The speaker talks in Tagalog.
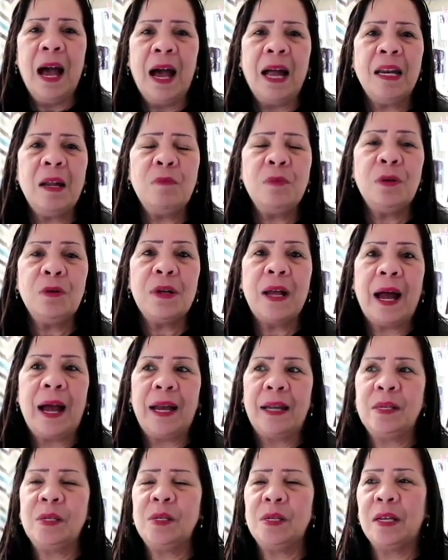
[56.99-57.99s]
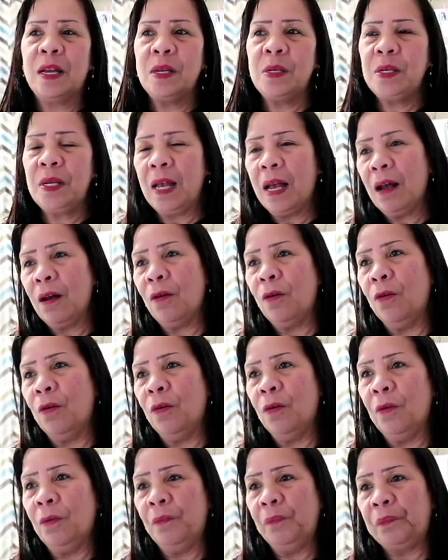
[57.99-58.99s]
Alam nyo guys, kasi
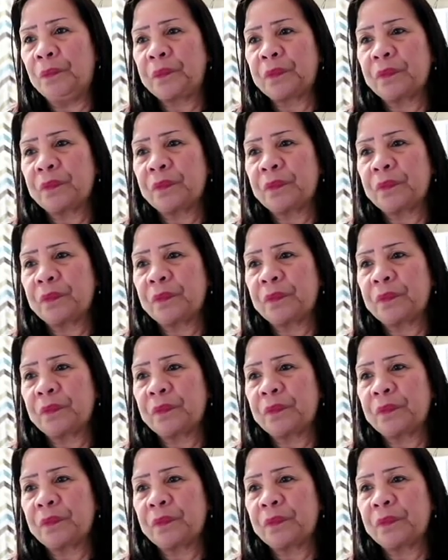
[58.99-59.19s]
ako,